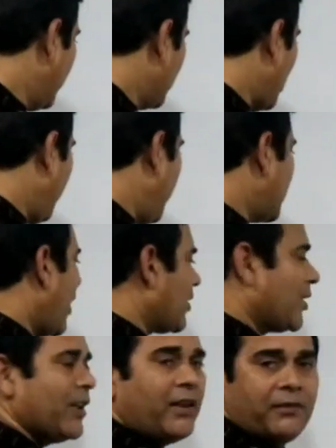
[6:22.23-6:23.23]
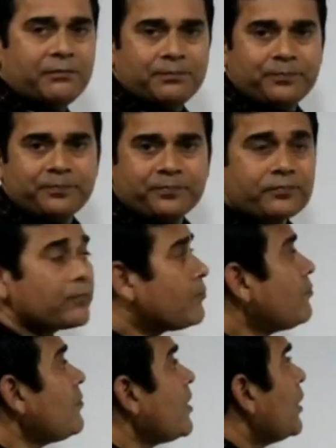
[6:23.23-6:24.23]
तो मिसाजिनी
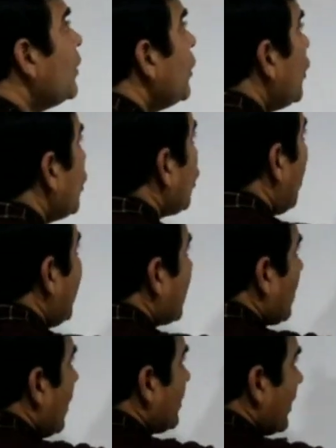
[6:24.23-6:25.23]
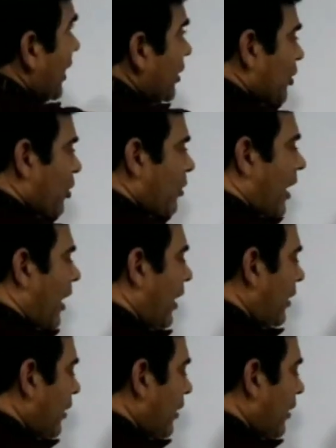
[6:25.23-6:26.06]
जो मिसाजिनिस्ट होगा